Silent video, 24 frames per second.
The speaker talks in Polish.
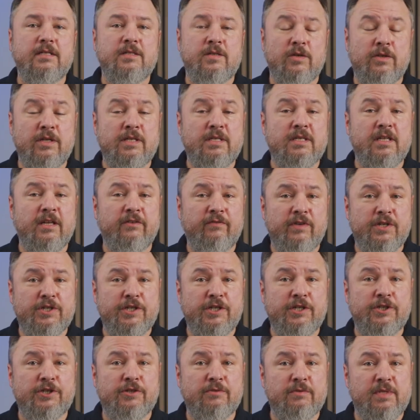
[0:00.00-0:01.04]
Co jest
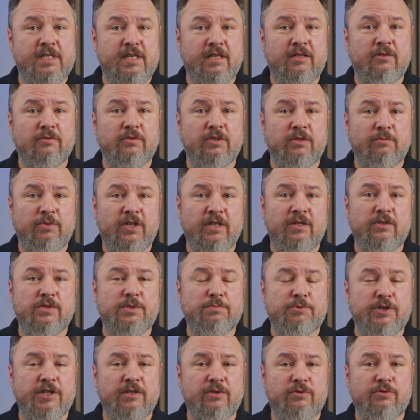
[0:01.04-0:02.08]
najważniejszą cechą dobrego
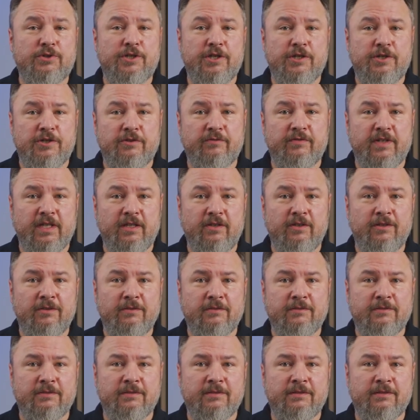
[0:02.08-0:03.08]
sprzętu sieciowego?